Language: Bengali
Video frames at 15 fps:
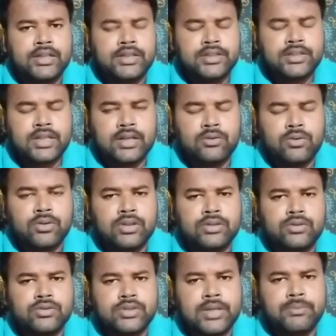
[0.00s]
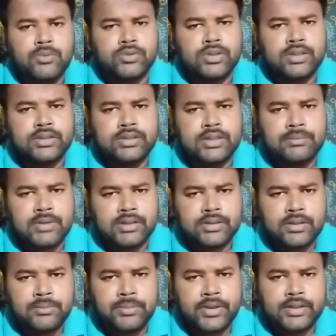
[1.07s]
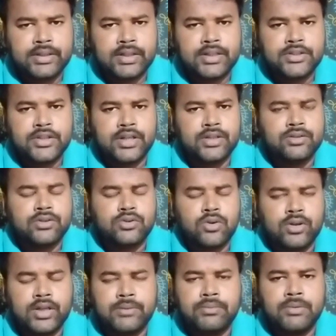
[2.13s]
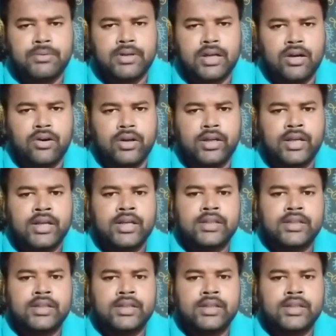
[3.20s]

ইচ্ছাগুলো কিন্তু সেই প্রতিনিধিদের মাধ্যমে পেয়ে থাকি সেটা যদি সঠিকভাবে না হয়